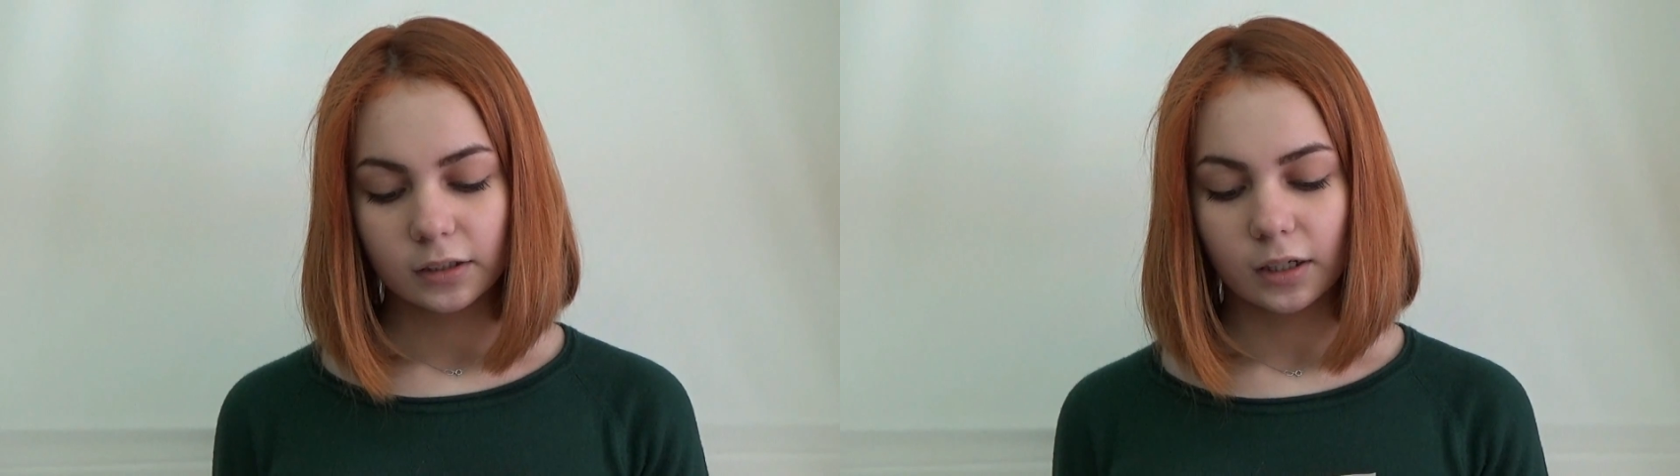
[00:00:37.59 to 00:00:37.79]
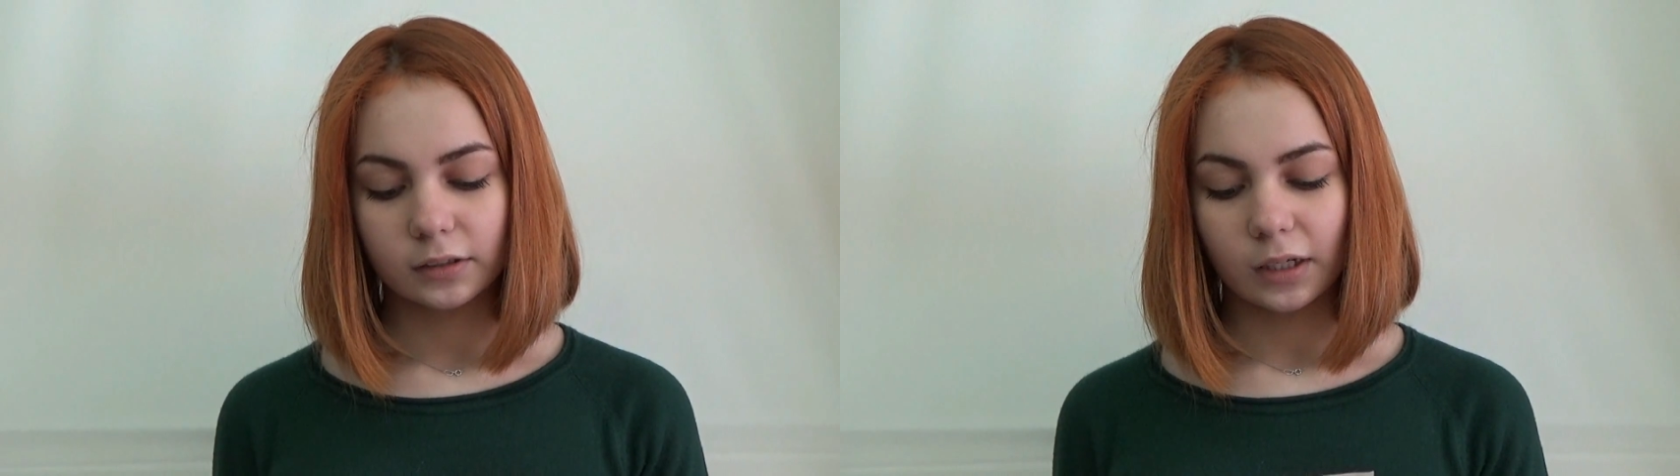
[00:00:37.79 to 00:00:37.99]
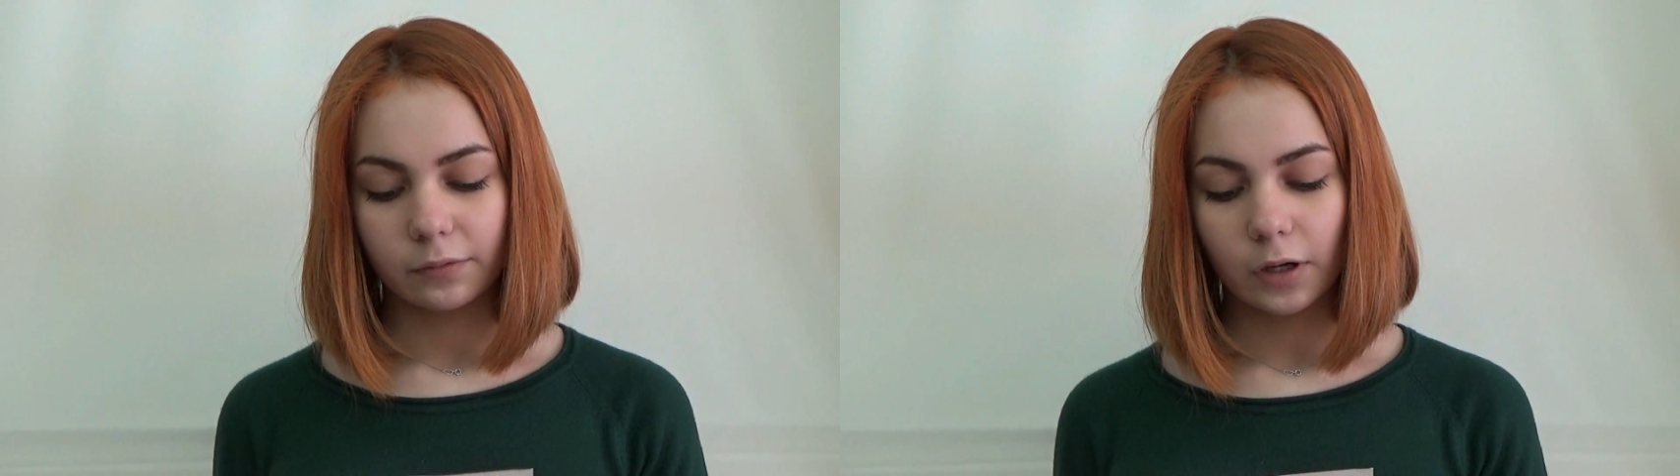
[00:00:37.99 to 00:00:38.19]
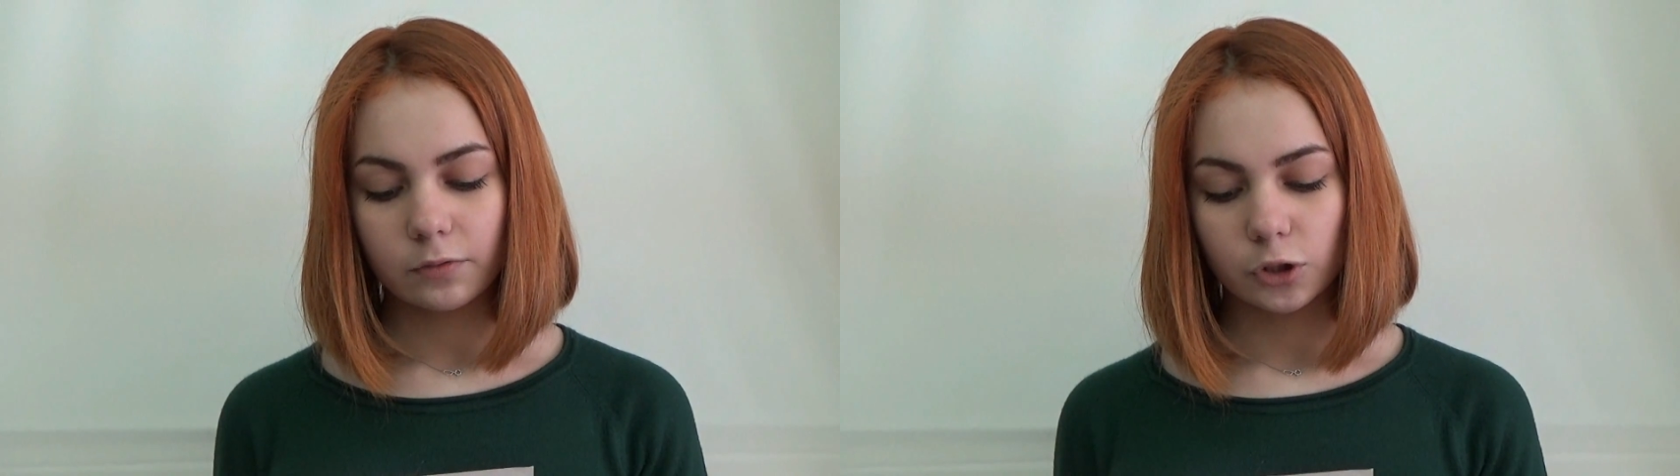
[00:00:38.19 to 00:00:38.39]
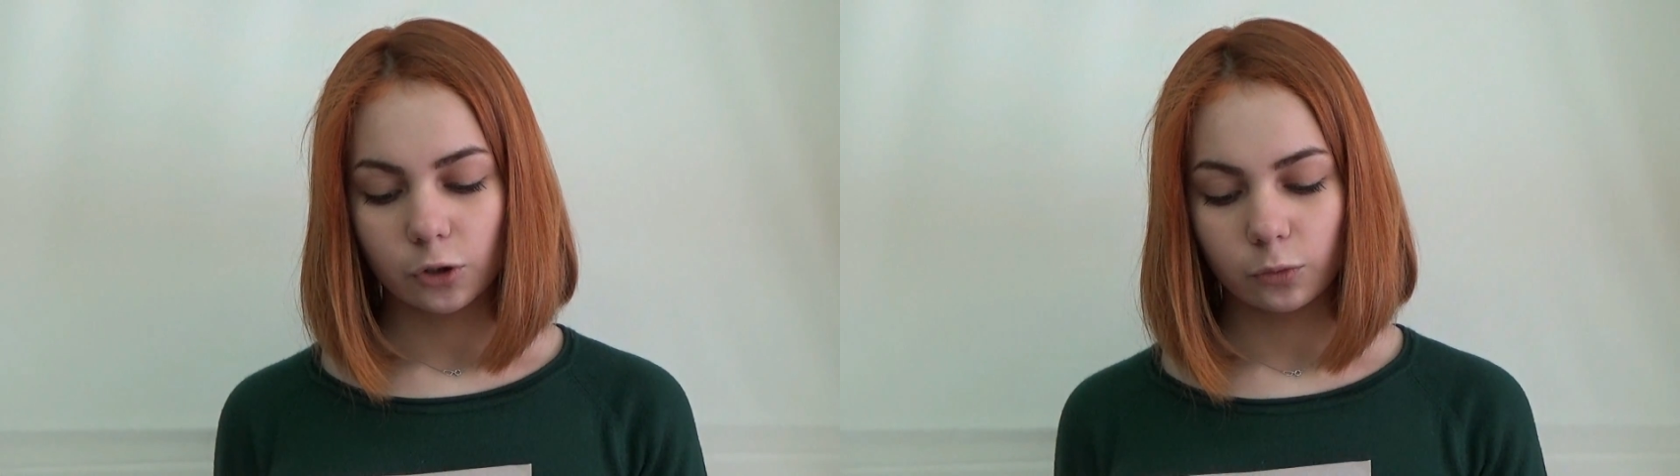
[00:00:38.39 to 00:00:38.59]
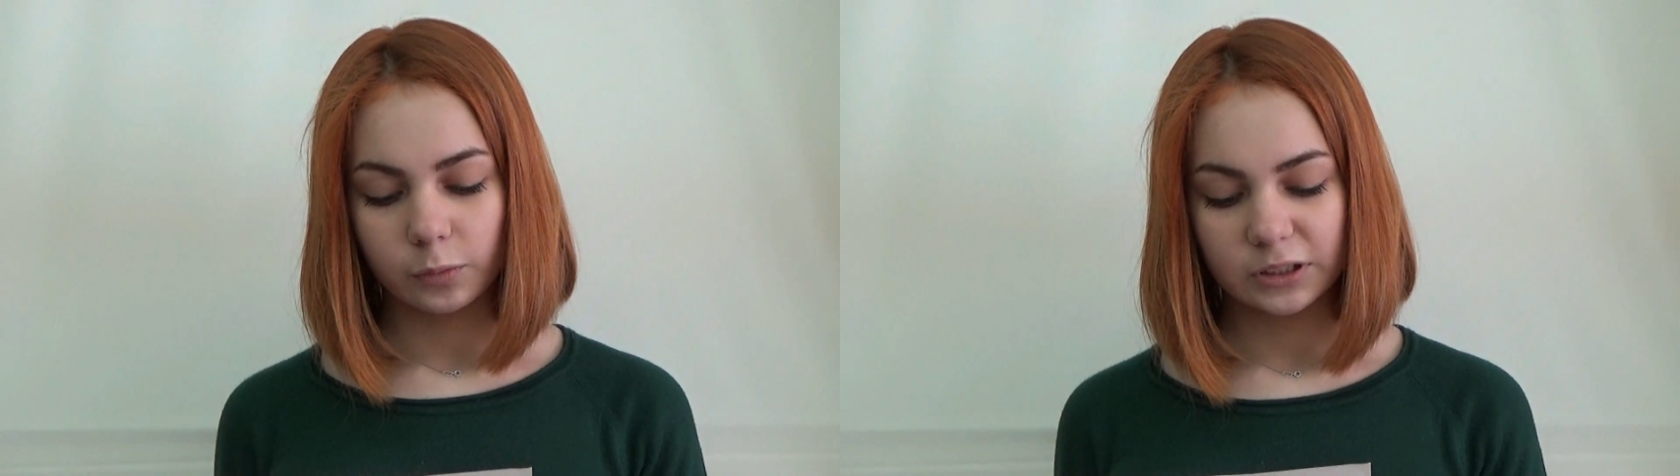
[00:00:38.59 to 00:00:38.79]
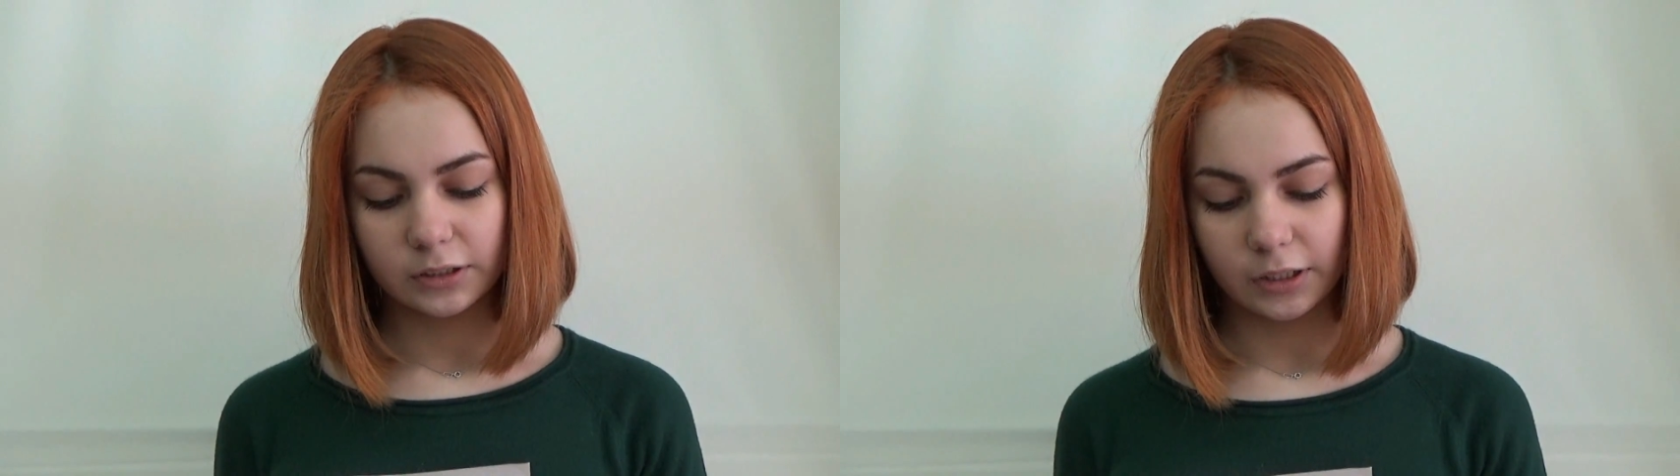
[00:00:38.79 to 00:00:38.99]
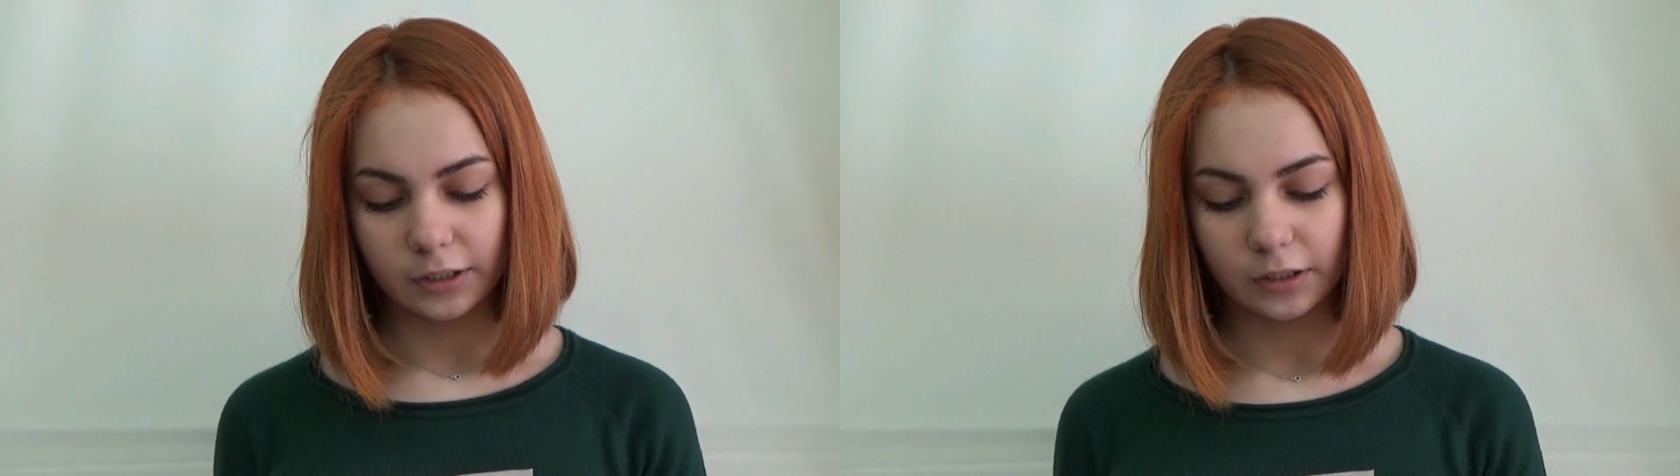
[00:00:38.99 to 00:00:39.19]
как трава в жару без
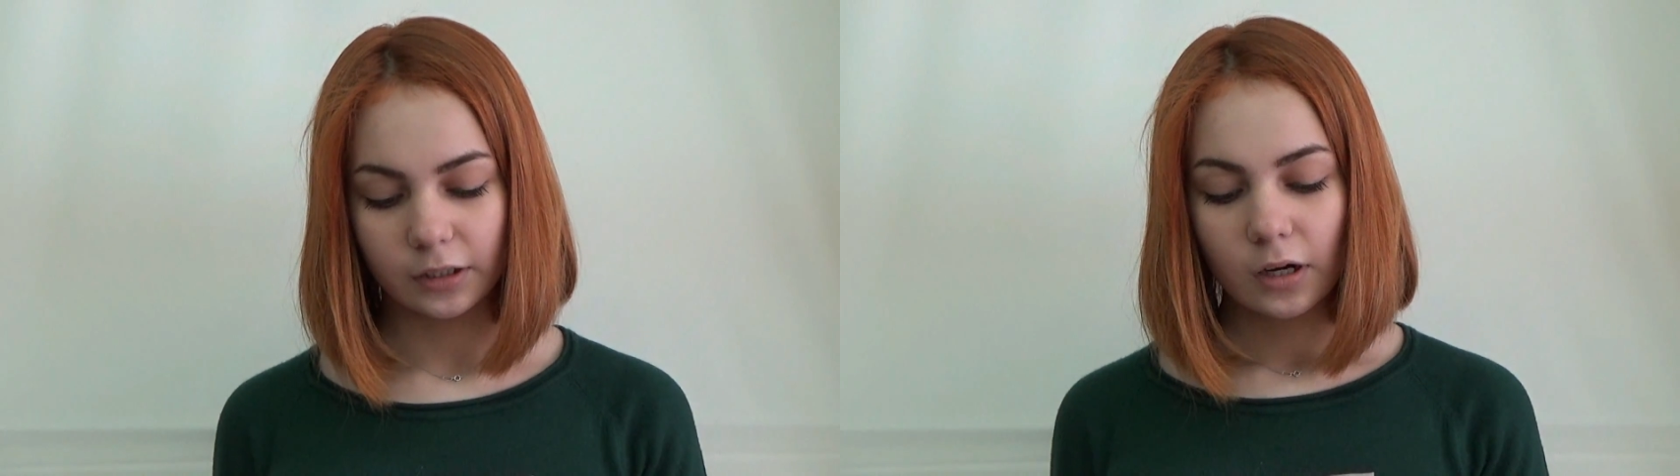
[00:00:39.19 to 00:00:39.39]
тени,